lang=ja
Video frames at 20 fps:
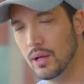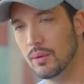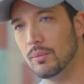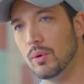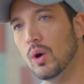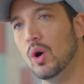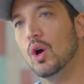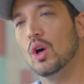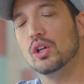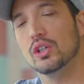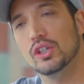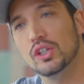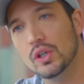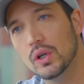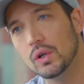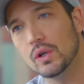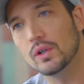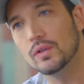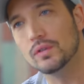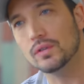もう
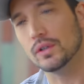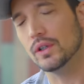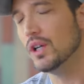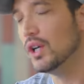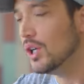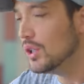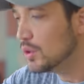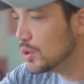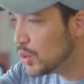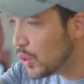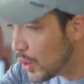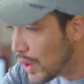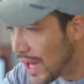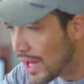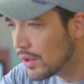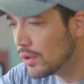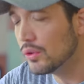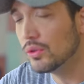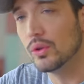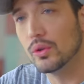恐怖、
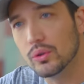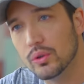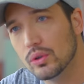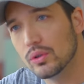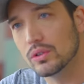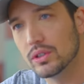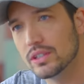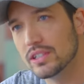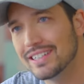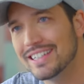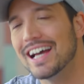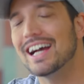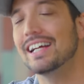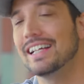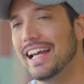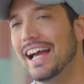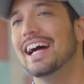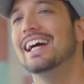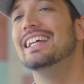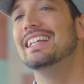ドラゴンの洞窟の中
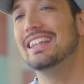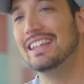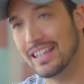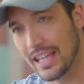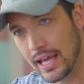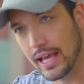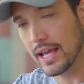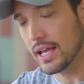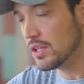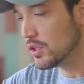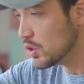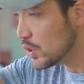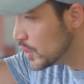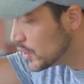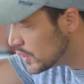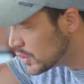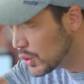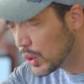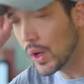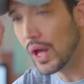に入ってそ
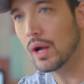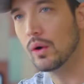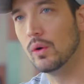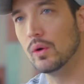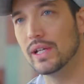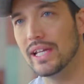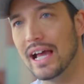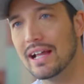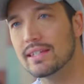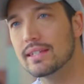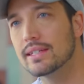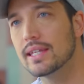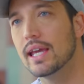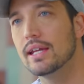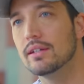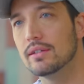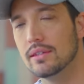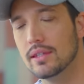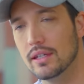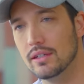のドラゴンをやっつ
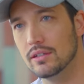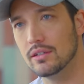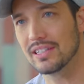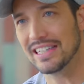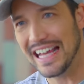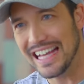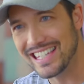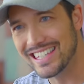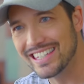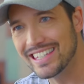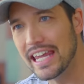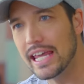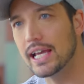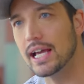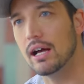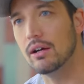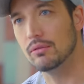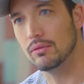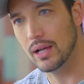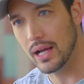けるっていう達成
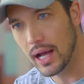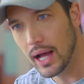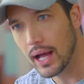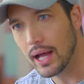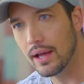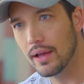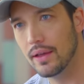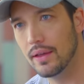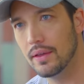感は